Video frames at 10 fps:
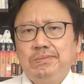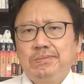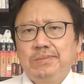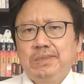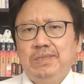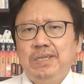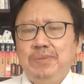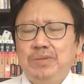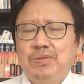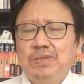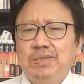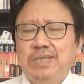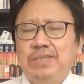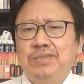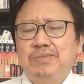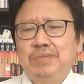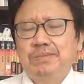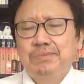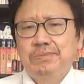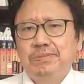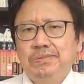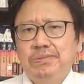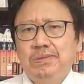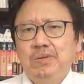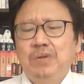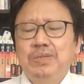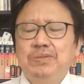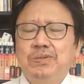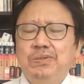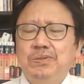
习近平说：“那叫什么？”王沪宁说：“